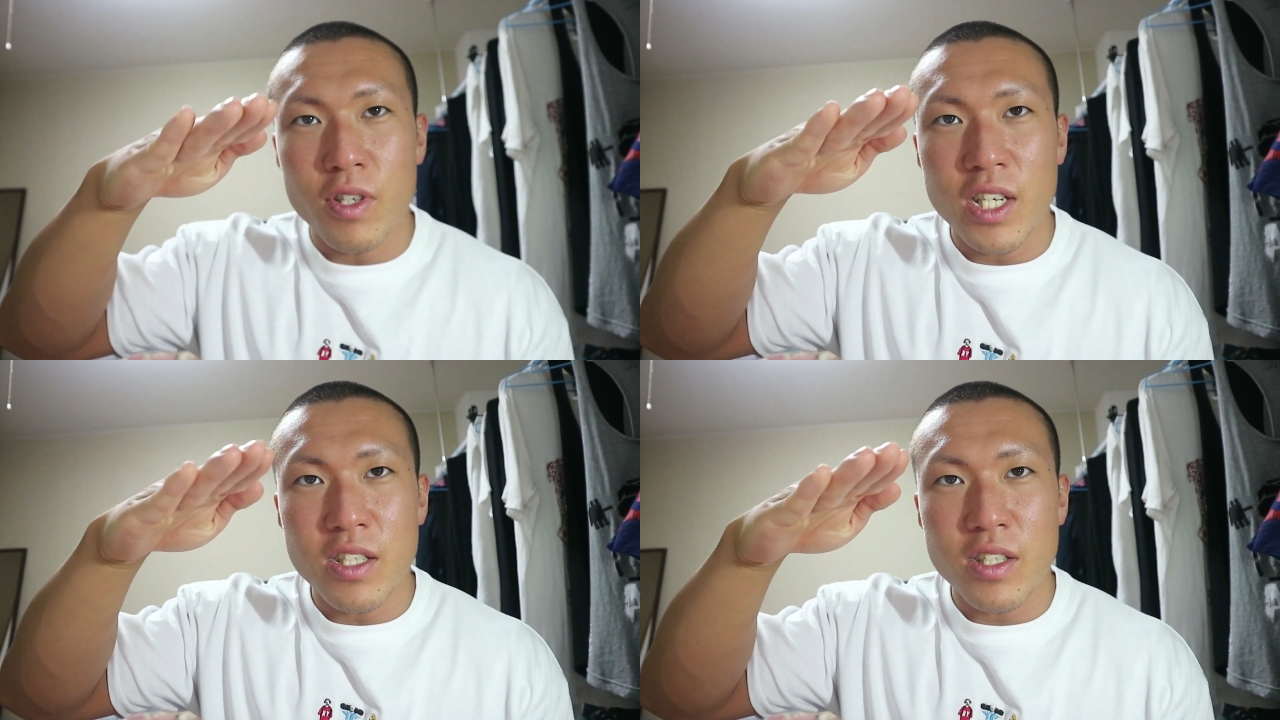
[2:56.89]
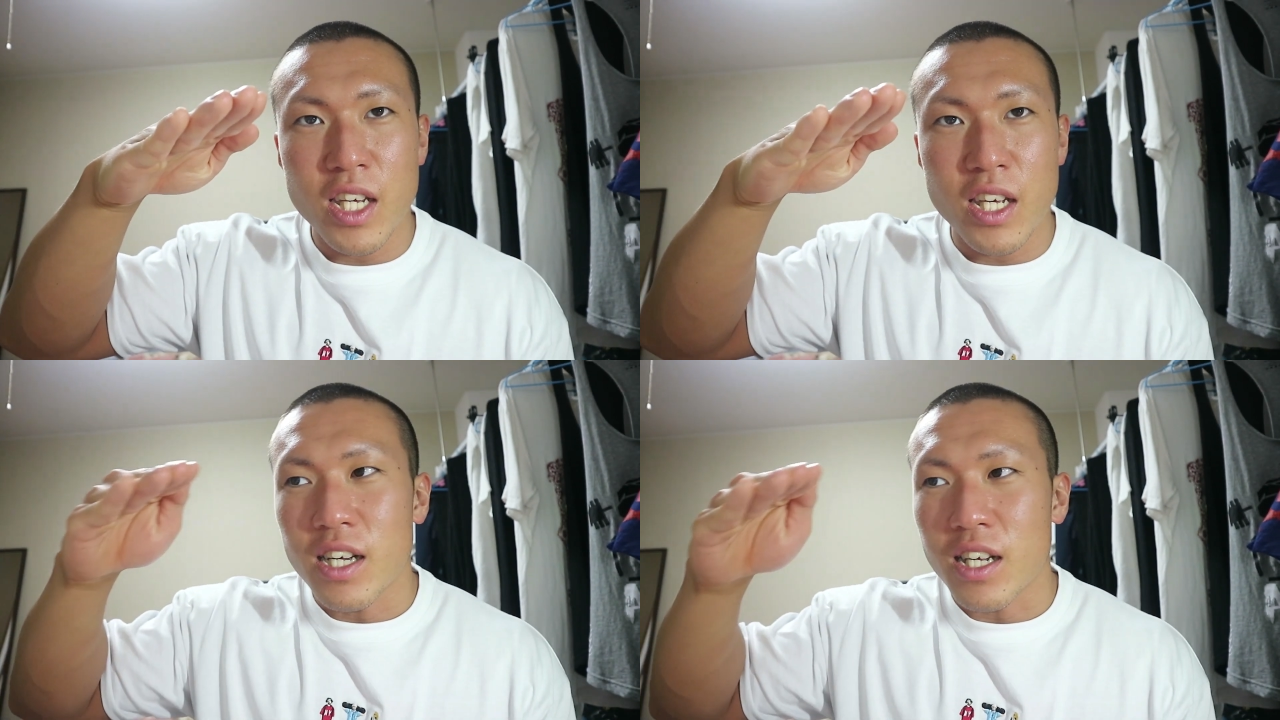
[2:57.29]
とさず
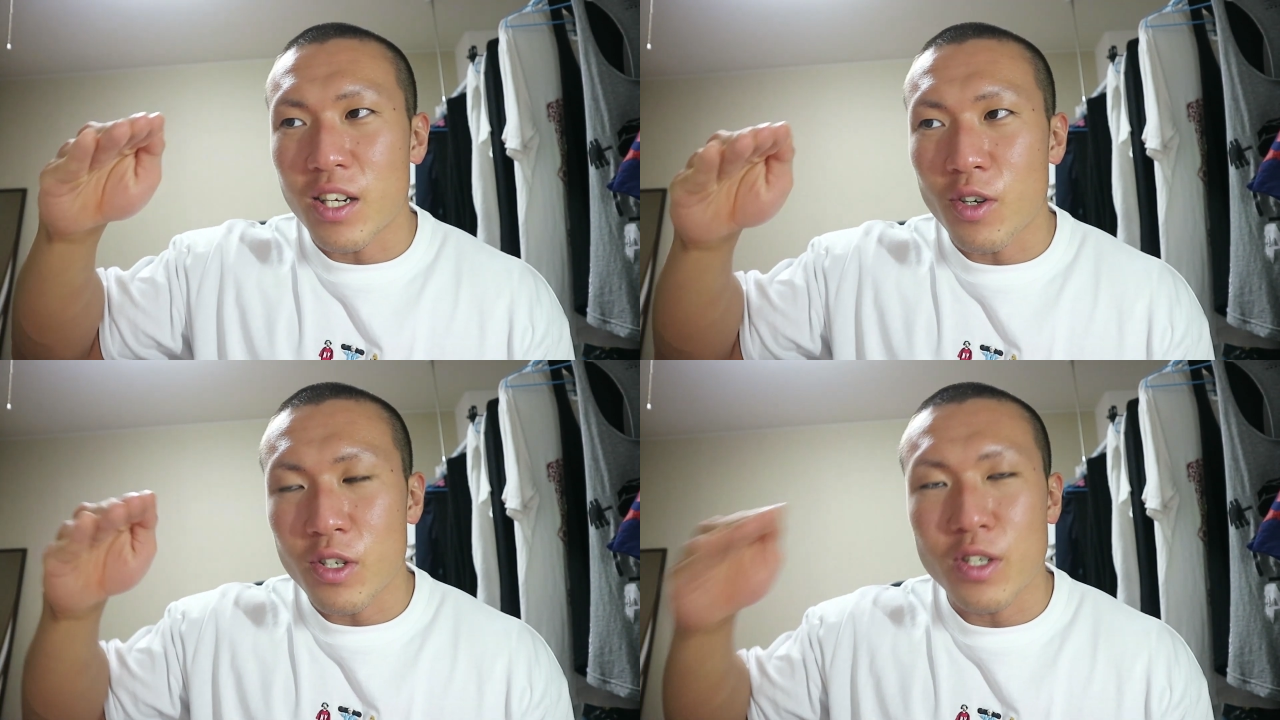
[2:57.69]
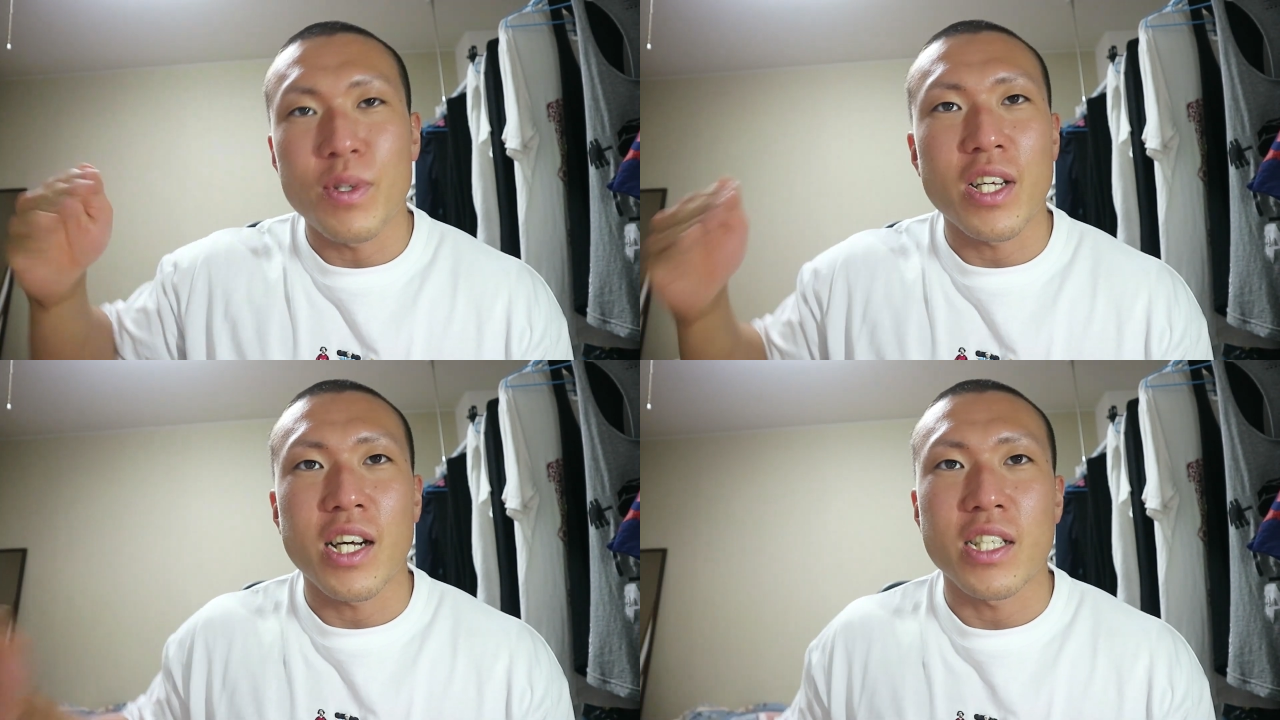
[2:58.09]
に減量する
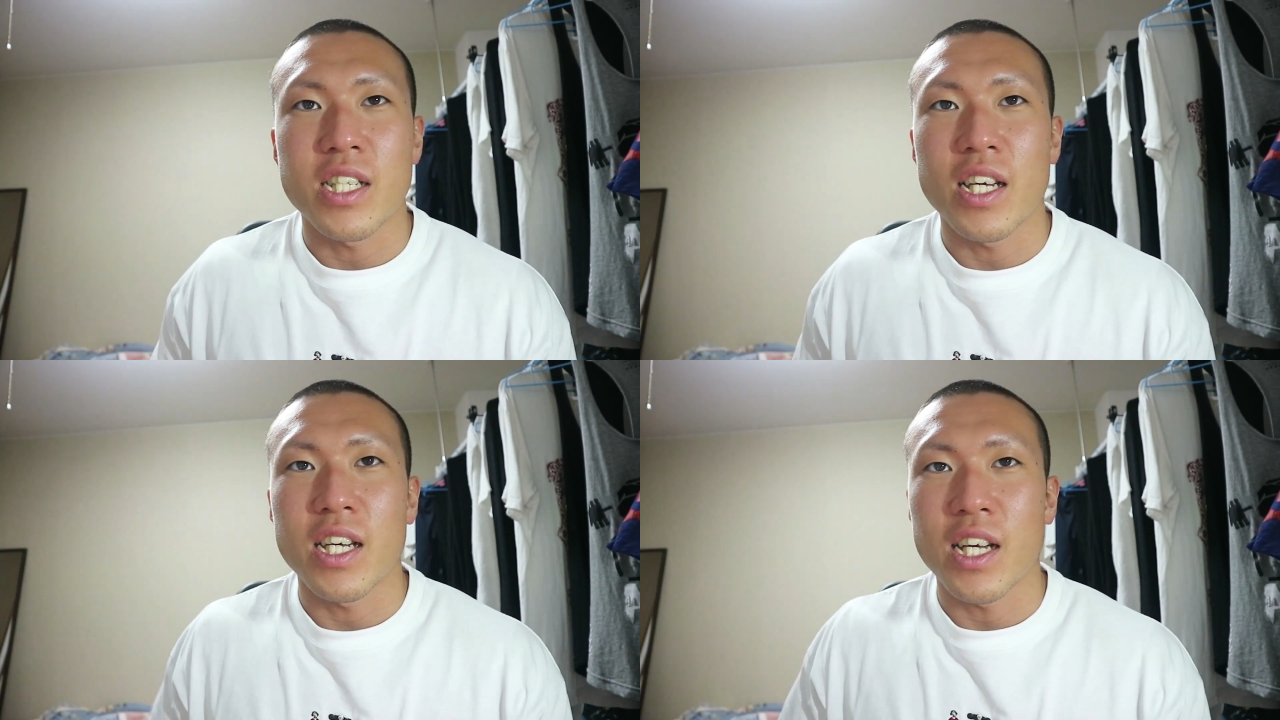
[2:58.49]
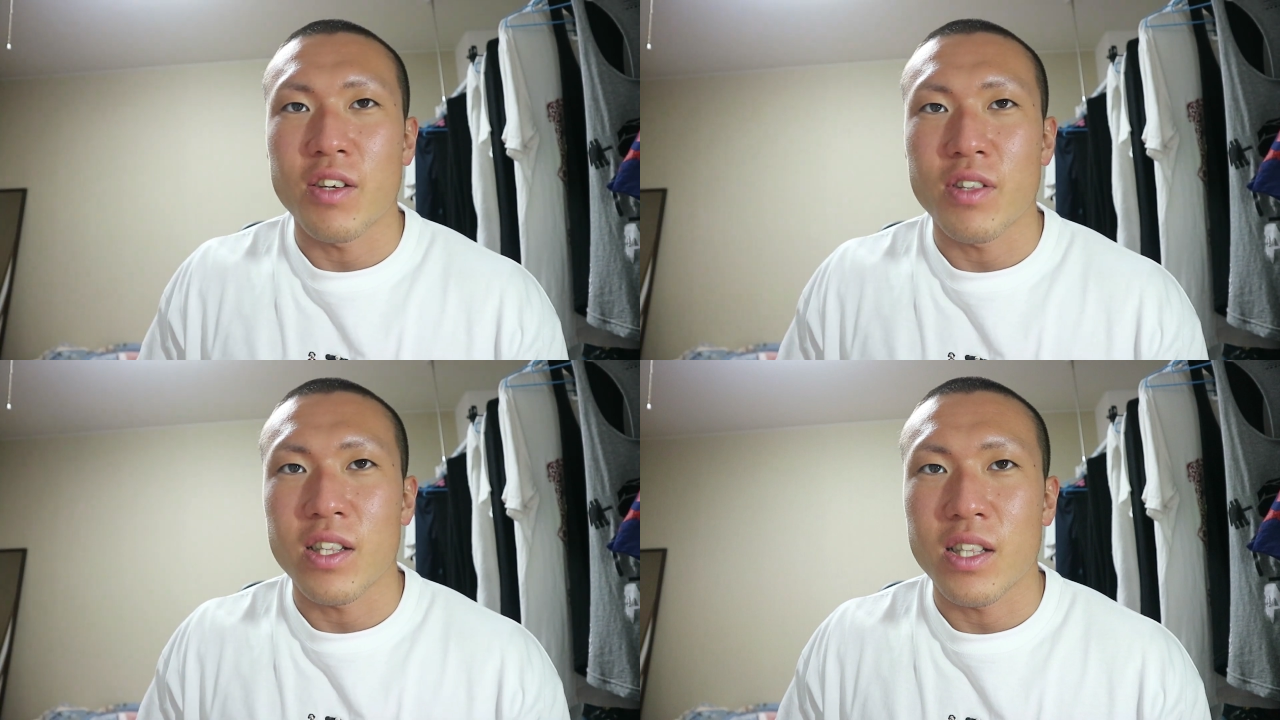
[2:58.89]
みたいな感じでや
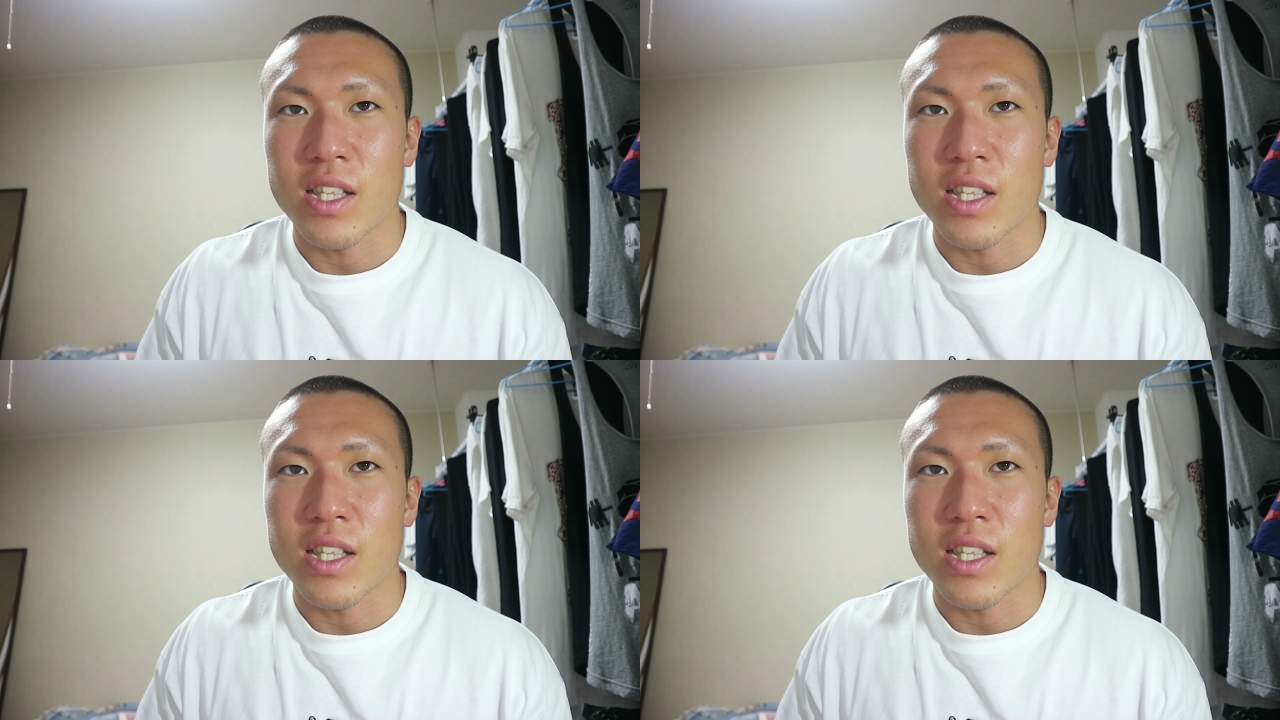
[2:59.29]
り